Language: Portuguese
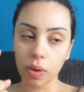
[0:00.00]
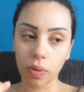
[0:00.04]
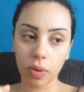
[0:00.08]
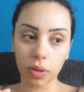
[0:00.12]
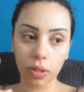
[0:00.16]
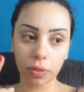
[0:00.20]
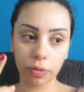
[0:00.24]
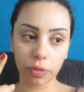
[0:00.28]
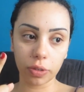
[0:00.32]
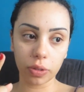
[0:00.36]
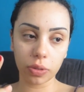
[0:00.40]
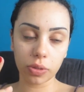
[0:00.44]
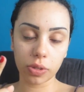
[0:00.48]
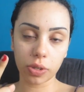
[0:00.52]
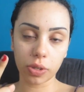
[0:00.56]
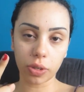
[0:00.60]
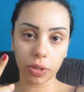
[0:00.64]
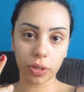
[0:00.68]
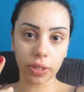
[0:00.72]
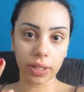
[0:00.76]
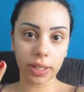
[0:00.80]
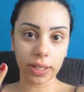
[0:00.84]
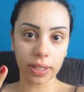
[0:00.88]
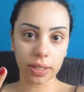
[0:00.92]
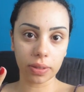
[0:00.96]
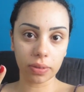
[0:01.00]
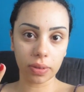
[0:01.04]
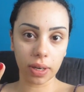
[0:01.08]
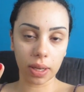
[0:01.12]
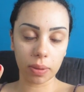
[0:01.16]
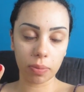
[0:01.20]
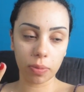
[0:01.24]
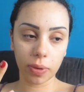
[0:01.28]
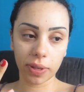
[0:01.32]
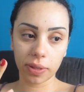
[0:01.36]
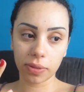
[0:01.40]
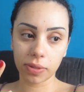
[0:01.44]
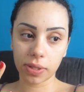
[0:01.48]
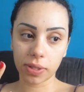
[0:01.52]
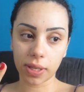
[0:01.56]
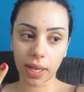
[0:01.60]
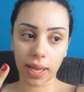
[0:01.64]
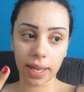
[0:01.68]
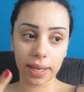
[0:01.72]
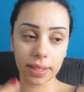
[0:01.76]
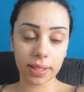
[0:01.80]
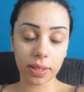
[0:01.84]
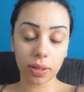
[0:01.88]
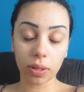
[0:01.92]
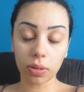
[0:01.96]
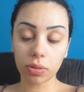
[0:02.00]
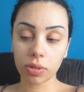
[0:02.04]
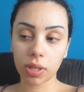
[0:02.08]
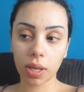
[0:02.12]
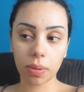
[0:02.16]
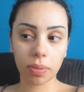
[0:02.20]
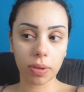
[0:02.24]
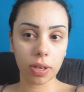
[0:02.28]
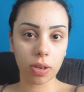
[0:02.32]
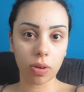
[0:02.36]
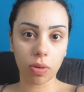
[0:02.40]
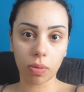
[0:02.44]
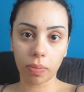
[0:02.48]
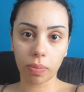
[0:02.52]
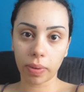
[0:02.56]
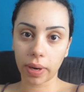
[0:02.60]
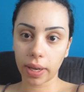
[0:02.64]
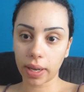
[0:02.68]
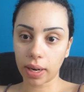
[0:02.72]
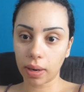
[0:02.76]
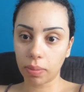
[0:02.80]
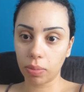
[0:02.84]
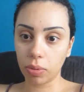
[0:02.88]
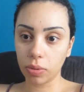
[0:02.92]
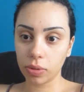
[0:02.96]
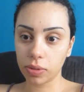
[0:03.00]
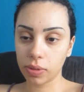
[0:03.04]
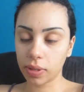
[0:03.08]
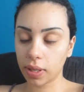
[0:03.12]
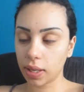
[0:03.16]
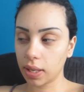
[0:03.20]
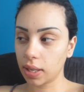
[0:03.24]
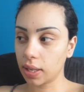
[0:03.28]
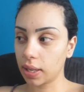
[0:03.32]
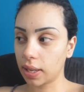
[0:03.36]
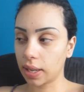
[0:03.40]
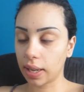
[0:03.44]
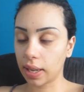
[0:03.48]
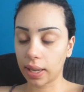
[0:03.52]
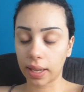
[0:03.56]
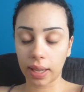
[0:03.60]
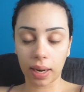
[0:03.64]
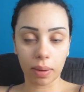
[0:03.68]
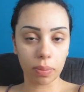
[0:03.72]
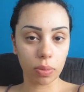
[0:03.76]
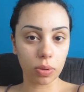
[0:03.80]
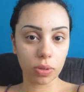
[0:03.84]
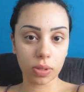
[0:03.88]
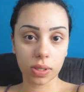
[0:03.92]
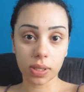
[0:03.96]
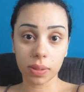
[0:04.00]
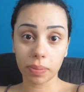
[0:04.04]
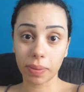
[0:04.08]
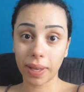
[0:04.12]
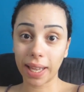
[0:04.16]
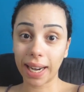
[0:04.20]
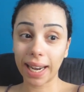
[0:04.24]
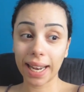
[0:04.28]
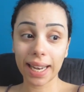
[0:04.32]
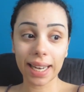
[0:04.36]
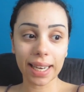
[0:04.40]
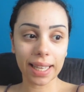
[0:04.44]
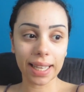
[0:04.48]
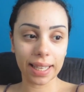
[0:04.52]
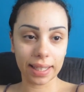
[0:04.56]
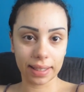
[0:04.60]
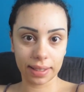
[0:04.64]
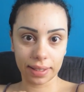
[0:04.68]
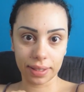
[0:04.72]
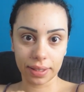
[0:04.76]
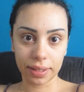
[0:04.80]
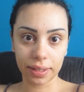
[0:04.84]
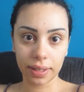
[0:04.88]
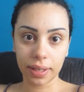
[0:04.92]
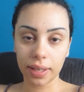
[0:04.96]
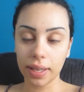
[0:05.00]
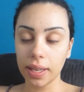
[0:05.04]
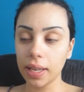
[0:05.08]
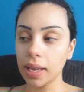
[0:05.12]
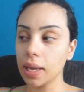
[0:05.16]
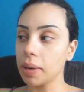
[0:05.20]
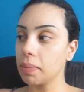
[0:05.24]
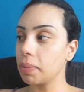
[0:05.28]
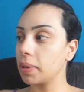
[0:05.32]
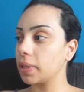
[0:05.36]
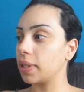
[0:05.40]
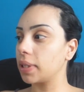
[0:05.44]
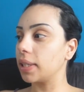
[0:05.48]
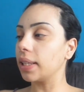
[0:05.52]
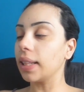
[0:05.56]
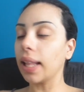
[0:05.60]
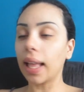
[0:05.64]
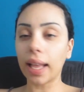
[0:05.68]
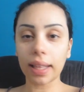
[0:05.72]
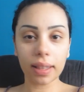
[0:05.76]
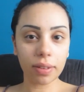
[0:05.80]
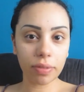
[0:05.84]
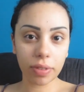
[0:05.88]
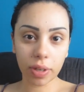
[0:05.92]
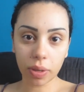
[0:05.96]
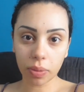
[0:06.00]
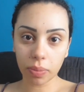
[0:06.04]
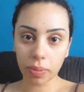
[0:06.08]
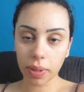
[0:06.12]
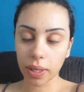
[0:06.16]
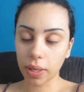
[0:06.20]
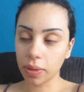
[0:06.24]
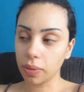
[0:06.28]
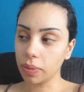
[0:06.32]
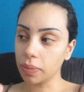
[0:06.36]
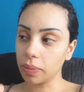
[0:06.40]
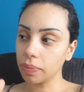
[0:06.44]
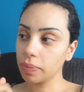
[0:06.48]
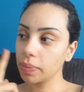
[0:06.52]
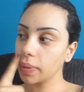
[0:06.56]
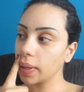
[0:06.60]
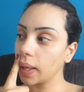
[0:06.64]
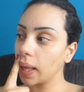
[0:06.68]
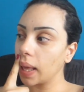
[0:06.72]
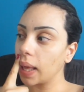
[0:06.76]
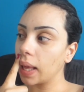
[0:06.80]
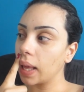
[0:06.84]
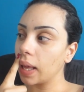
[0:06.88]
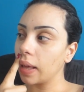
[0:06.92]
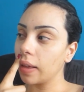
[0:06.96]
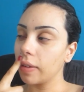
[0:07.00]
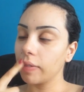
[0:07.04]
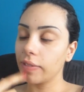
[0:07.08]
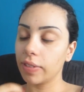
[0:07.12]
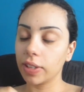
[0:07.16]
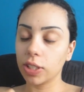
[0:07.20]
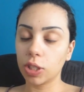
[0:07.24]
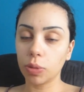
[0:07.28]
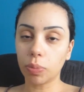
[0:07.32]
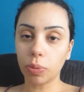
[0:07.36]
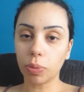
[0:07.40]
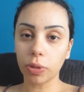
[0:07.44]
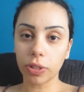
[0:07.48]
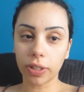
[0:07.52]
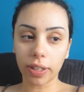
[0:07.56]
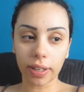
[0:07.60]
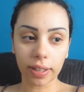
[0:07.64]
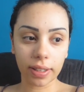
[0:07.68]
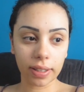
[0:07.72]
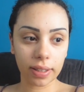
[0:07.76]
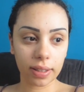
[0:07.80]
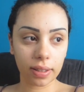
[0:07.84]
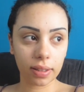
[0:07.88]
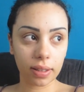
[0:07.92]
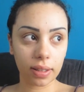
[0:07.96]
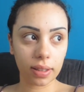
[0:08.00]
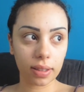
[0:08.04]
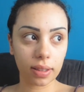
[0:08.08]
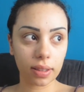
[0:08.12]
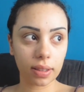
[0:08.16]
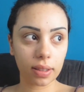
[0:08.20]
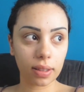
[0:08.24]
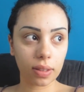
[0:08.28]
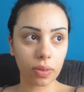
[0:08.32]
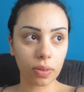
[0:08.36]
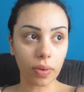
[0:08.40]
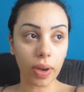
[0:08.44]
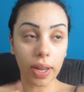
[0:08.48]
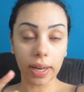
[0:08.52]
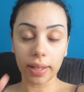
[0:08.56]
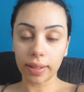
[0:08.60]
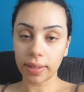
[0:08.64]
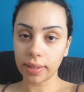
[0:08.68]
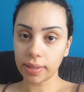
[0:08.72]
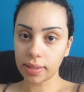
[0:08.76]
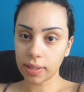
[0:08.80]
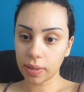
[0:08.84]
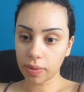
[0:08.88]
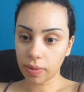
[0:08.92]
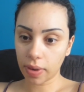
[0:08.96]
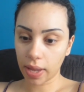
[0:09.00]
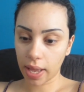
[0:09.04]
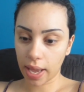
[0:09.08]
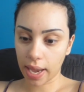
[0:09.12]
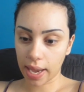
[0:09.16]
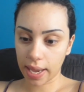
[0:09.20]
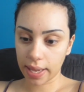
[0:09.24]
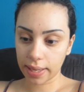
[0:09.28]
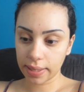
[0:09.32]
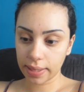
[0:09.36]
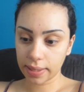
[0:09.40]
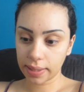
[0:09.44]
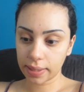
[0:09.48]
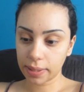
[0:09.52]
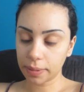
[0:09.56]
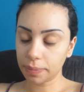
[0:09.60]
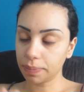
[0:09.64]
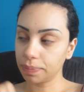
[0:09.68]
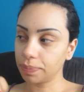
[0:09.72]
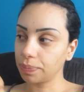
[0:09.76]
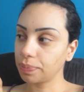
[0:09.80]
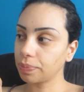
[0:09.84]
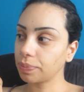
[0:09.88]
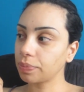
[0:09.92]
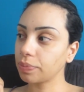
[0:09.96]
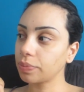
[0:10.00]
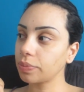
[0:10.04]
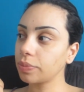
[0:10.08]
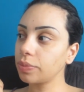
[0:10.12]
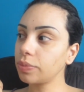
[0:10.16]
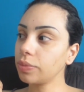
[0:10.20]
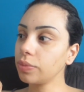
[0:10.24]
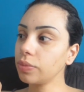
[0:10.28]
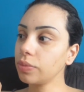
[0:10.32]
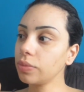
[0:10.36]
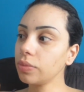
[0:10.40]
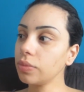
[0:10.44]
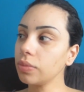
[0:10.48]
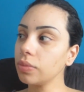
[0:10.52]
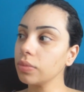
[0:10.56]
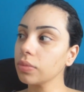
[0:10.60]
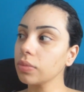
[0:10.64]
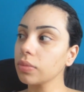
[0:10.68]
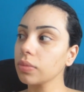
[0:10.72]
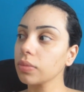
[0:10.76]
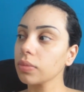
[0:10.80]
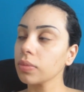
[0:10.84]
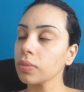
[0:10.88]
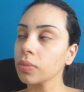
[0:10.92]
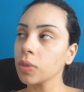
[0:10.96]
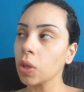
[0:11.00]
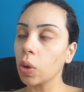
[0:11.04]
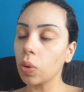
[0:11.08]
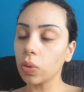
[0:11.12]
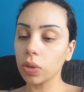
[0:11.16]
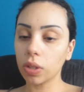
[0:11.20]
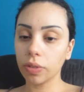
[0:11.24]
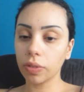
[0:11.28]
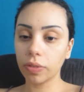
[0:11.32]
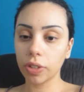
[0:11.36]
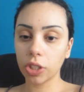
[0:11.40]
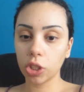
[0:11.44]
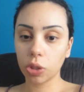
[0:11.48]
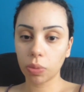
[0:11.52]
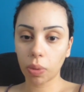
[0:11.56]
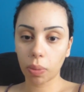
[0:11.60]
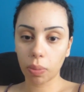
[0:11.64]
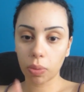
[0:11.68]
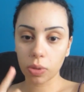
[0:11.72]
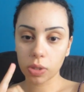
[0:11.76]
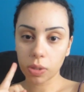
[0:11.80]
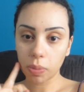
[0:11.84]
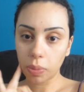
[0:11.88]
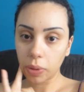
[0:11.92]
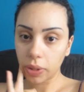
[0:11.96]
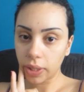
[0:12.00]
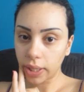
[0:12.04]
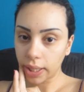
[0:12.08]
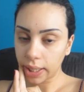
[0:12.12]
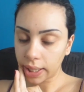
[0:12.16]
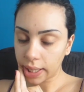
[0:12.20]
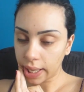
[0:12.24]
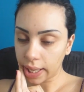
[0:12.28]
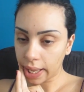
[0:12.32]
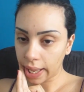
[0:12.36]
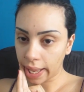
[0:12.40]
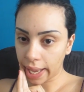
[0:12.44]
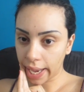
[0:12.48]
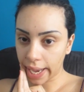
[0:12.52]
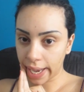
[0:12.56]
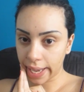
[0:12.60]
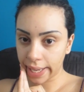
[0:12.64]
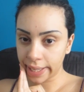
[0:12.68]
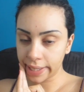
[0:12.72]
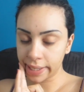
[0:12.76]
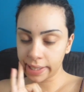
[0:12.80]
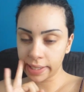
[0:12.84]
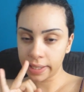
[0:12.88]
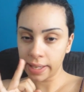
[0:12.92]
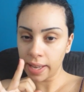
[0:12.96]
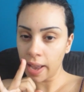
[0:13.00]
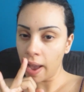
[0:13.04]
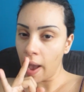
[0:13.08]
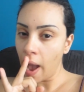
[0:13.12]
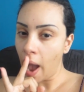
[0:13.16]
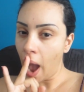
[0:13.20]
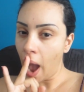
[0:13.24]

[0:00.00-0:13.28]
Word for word: Quando eu fui no Sertango, lá em Buenos Aires. Eu não sei porque eu comprei aquela bolsa, aquela bolsa porque ela é linda. Mas não tem nada a ver comigo. Vendi por 30, 45 reais. Ontem vendi uma bolsa por 30 reais.